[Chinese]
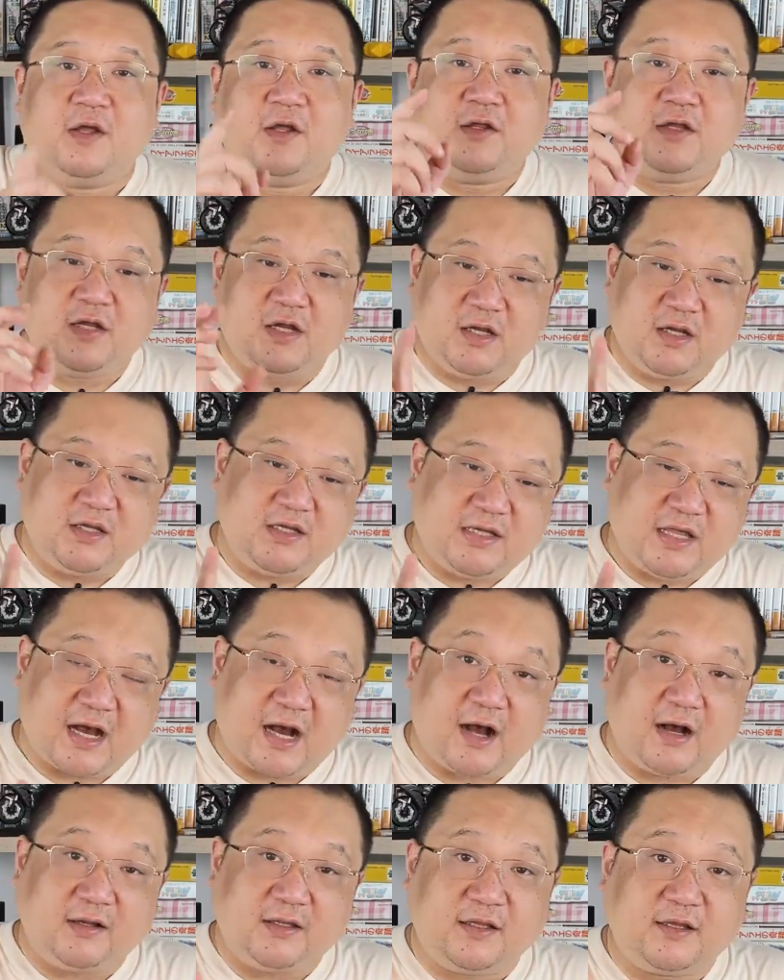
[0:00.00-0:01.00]
你
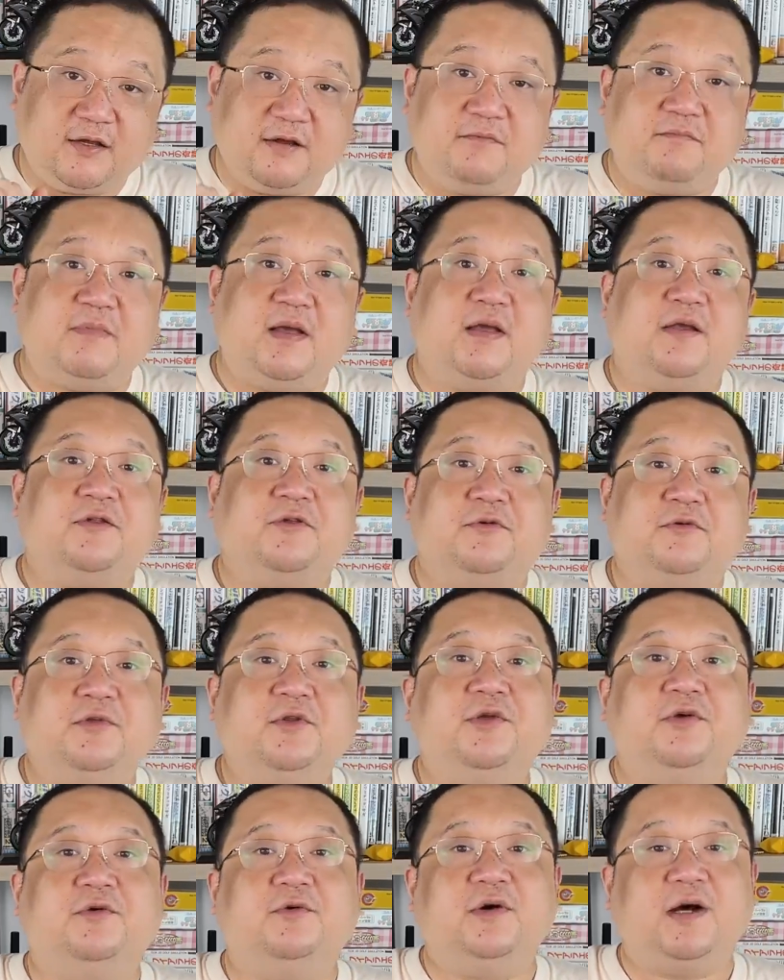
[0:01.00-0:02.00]
养一个美
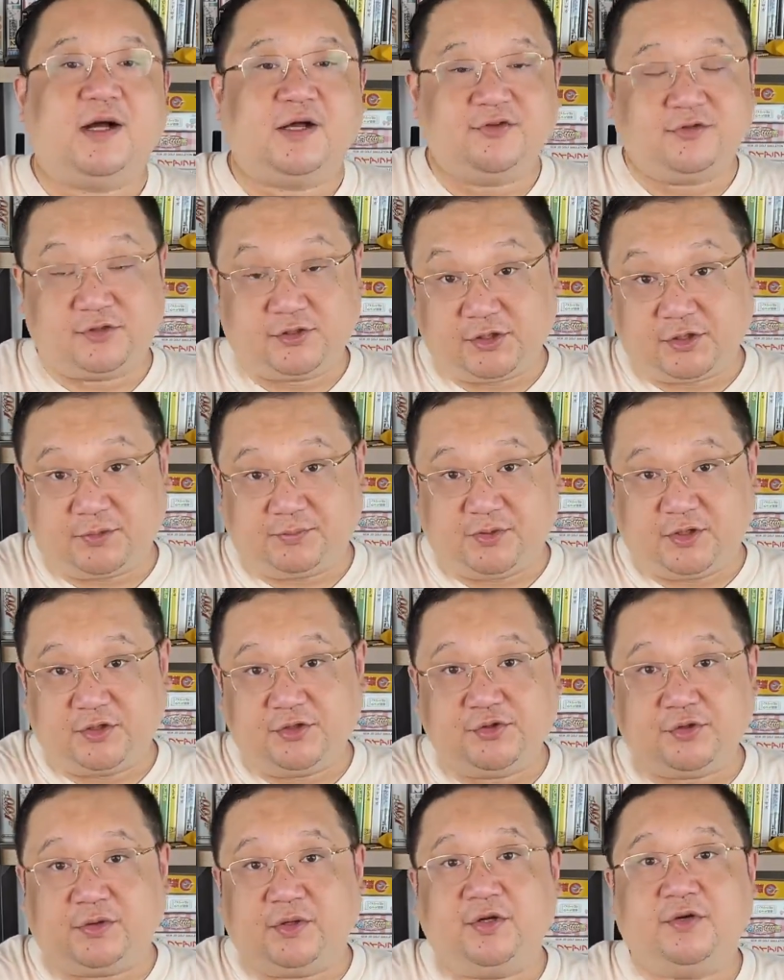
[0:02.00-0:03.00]
农牛啊，就这个
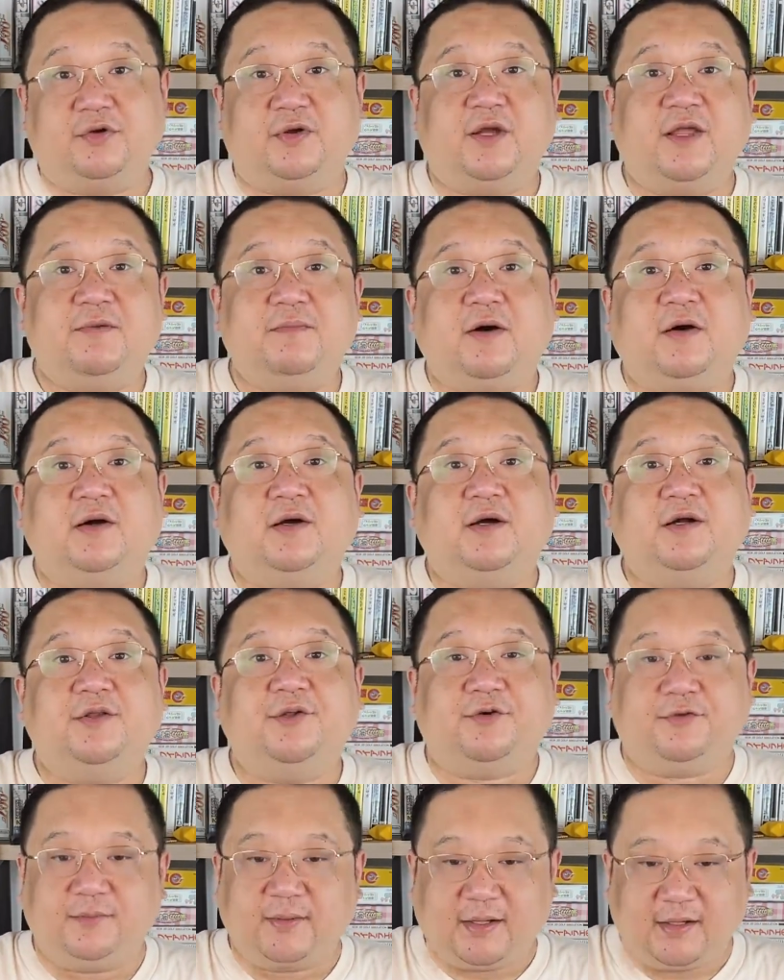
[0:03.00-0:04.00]
品种一种黑毛和
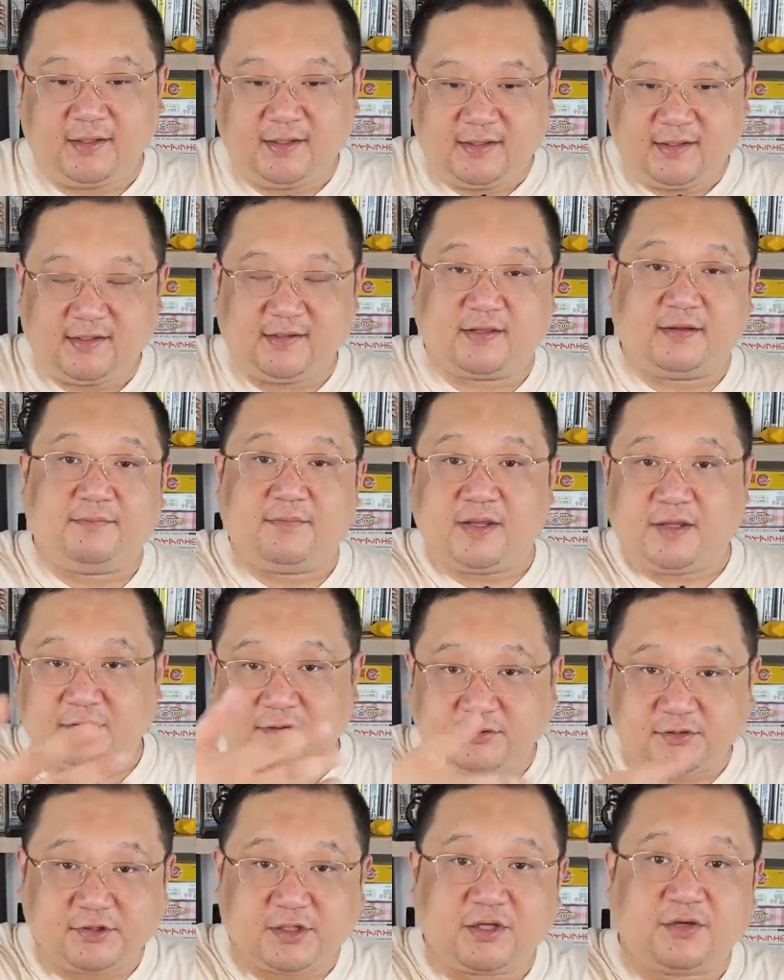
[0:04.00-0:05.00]
牛嘛，你在美
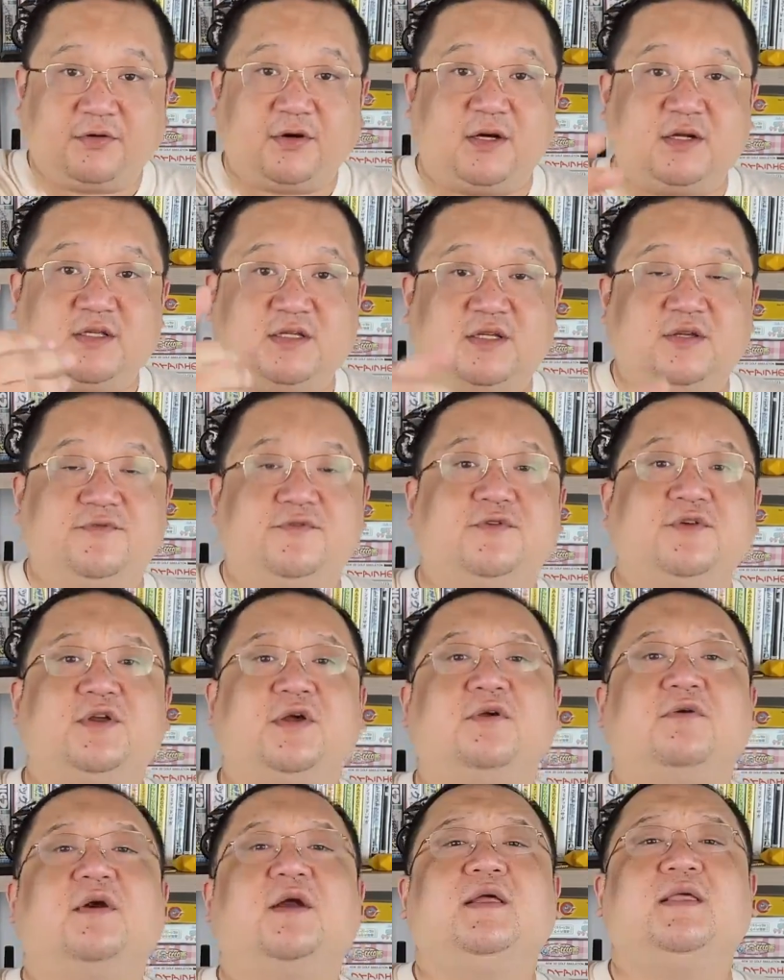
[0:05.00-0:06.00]
农这一块、祈福这
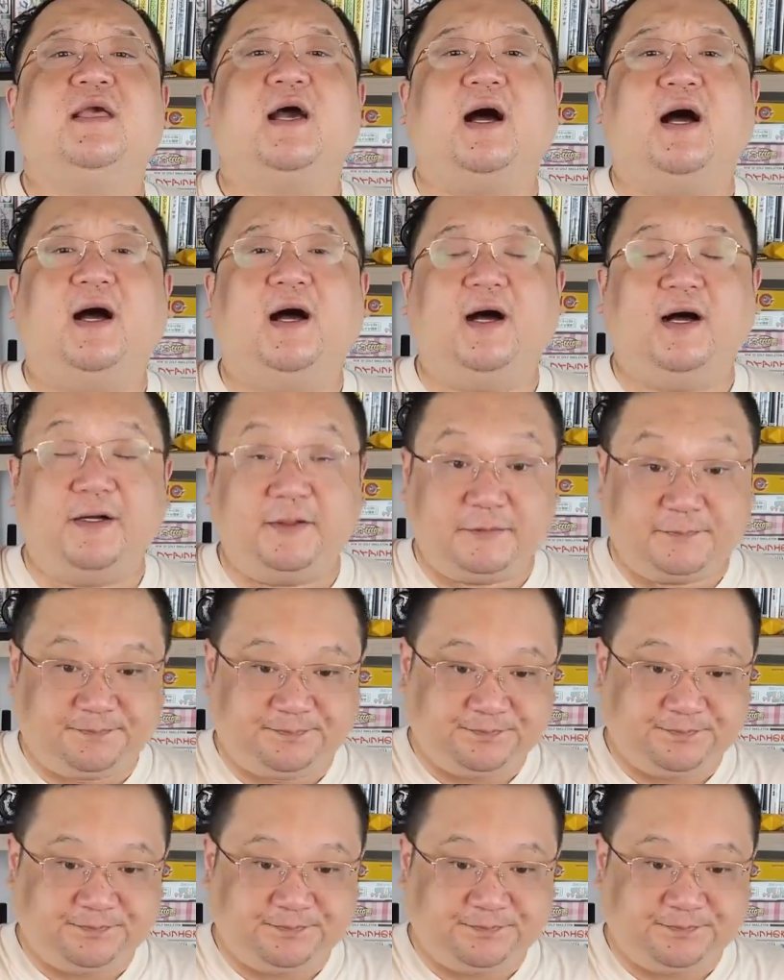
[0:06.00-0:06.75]
一块养。